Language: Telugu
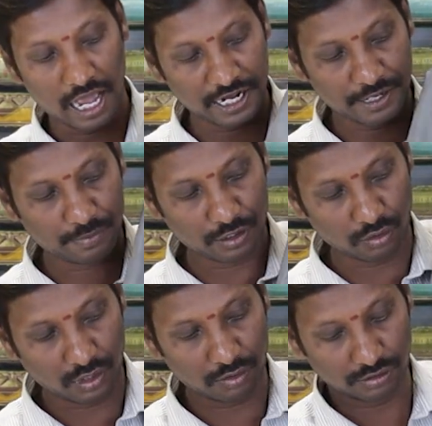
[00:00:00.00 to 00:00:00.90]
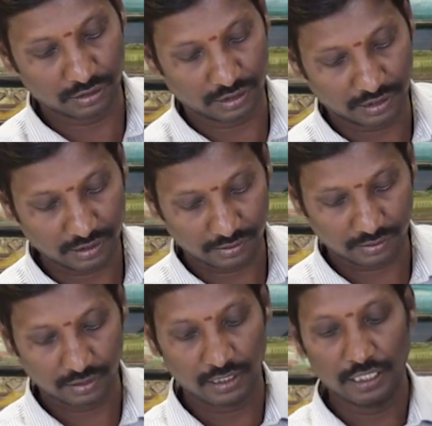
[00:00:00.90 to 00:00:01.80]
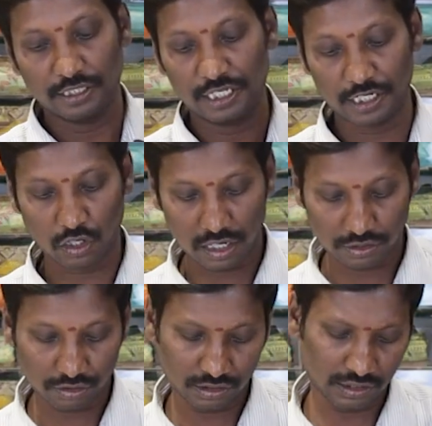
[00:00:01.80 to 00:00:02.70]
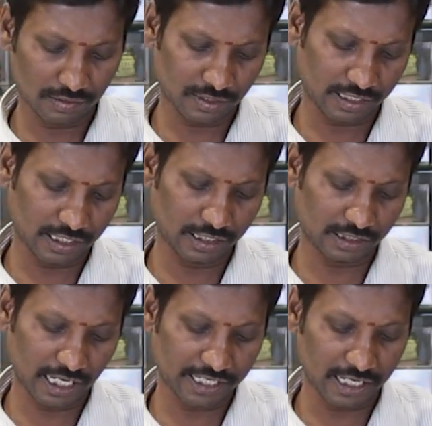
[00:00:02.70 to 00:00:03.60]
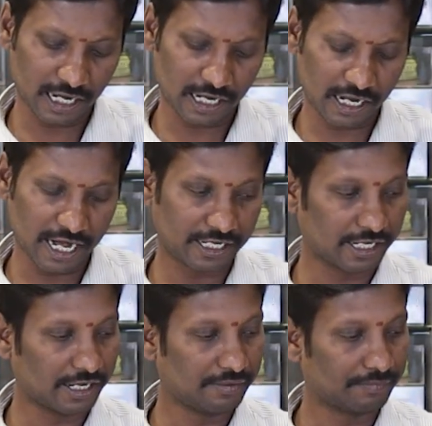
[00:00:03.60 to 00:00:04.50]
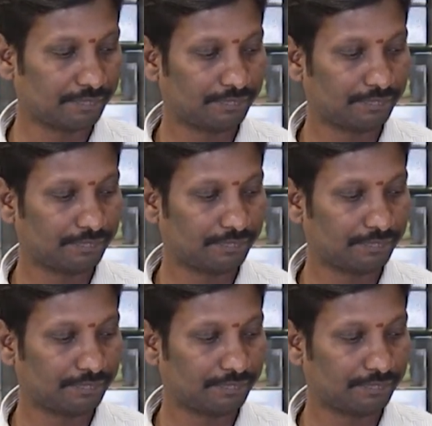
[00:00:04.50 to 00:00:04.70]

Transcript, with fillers: ఆరణి పట్టులోనే వస్తుంది ఇది దీని కాస్ట్ వచ్చి మనకి థర్టీన్ హండ్రెడ్ నైంటీ నైన్